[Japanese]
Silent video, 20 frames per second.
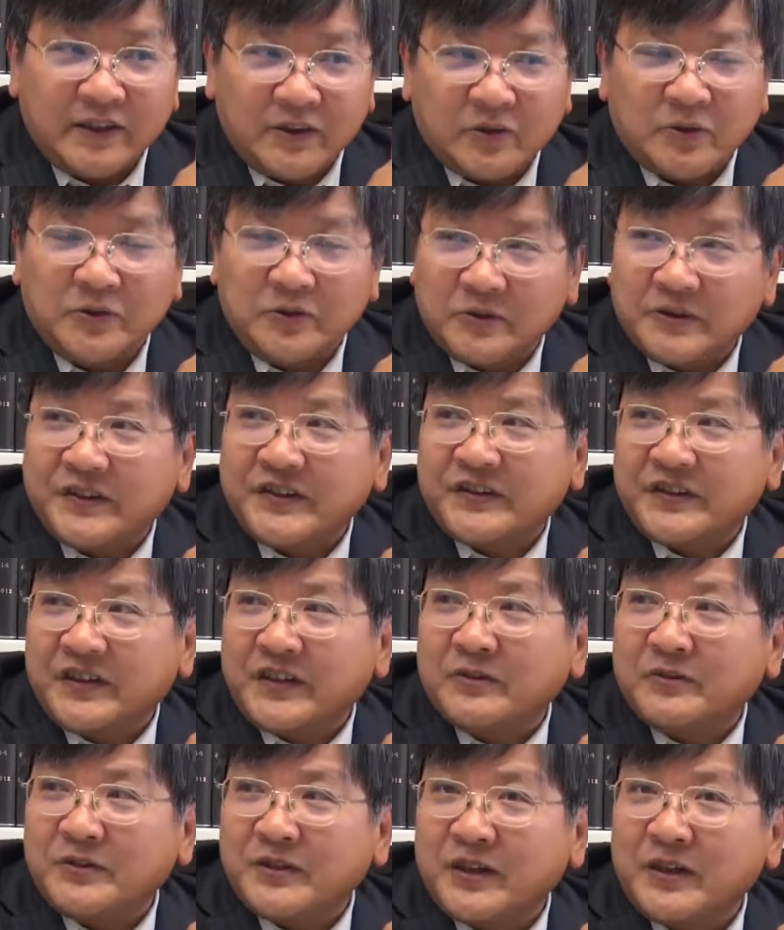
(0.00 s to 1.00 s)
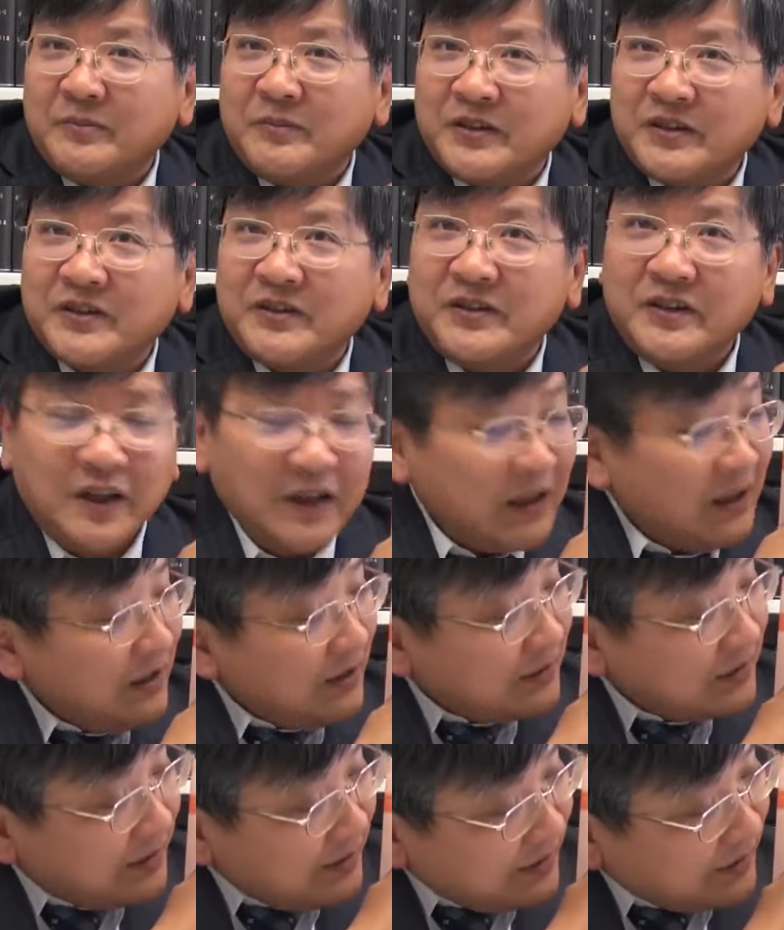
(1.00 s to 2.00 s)
という説でございます
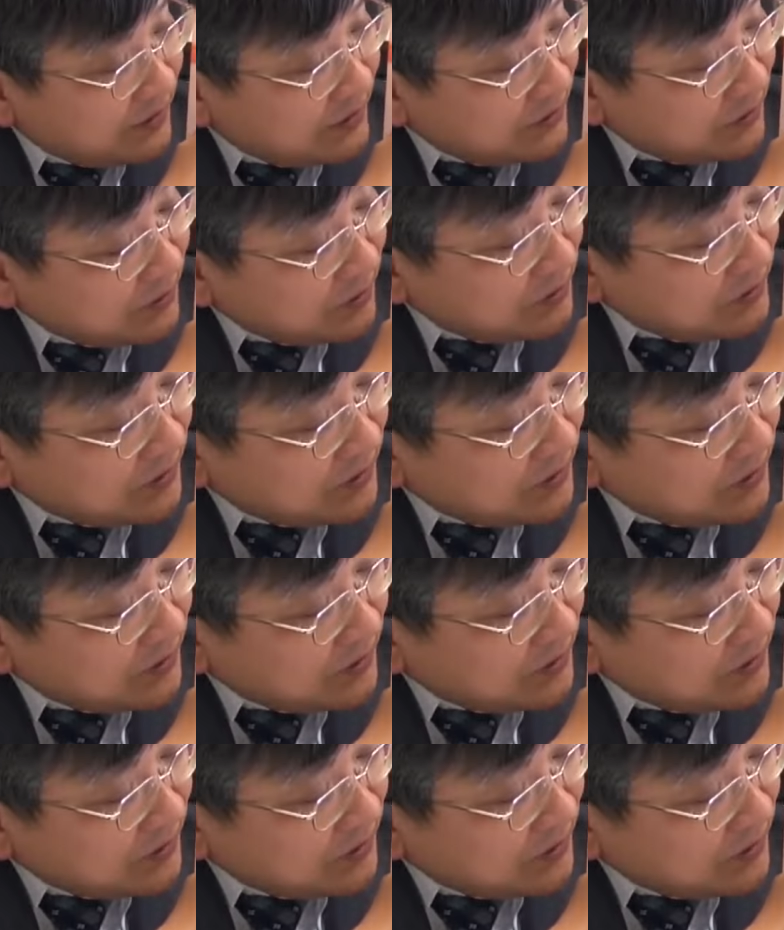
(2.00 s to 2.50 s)
でその